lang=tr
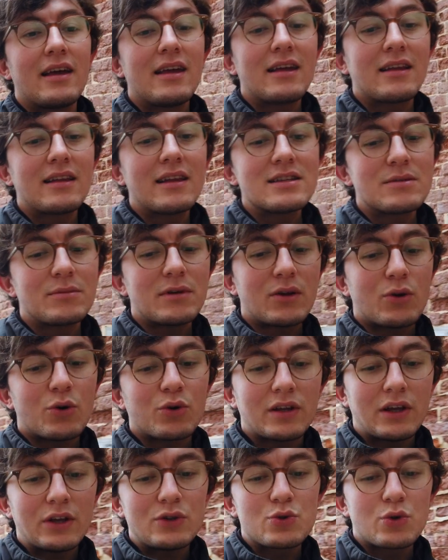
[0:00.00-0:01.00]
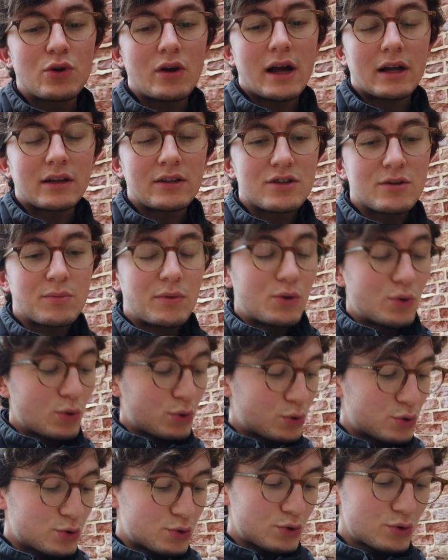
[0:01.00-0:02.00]
İlk ne zaman ortaya çıkıyor? Yaklaşık
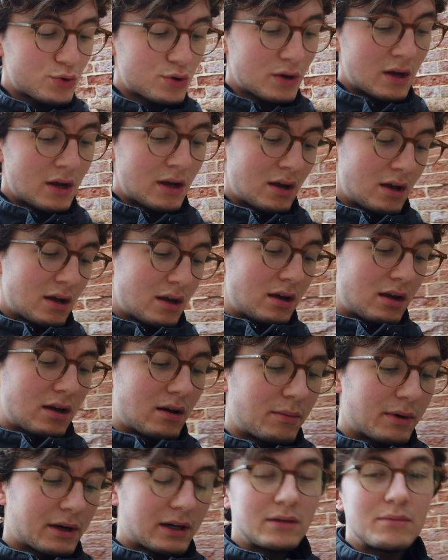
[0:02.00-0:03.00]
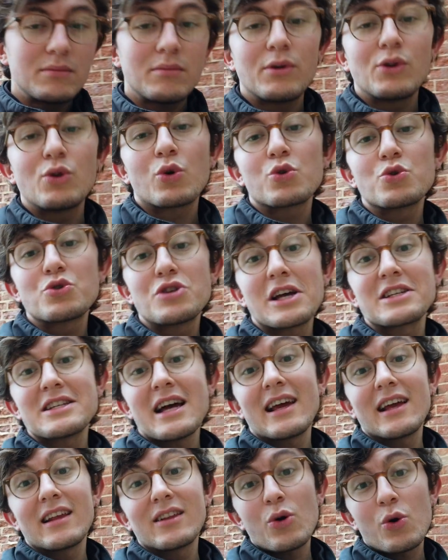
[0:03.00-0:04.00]
1900 e, bakalım
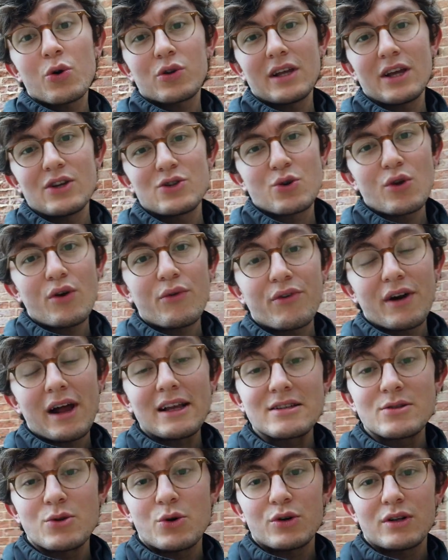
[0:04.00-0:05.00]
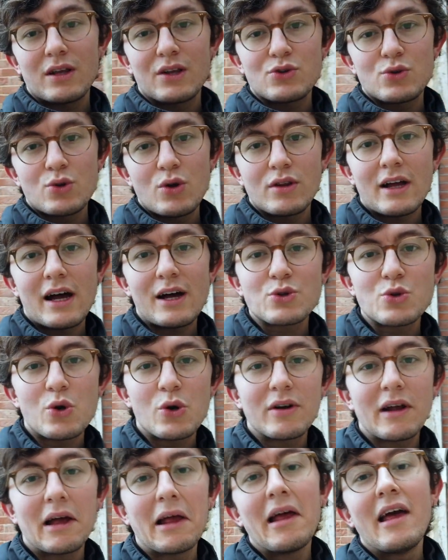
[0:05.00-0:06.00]
1987'de ortaya çıkıyor. Fransa'da ortaya çıkıyor. Daha
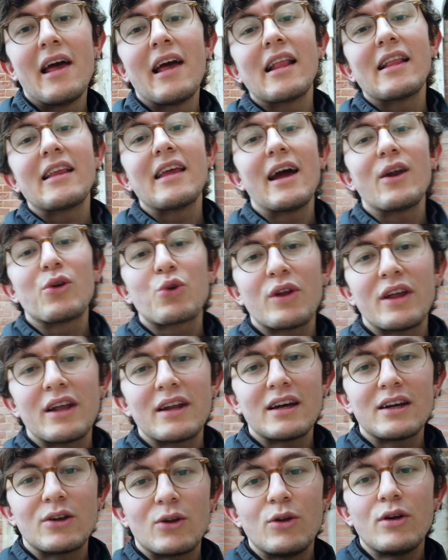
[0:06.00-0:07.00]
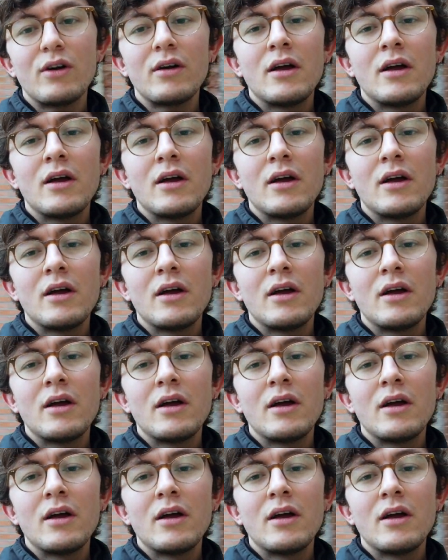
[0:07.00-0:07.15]
sonra diğer ülkelere yayılıyor.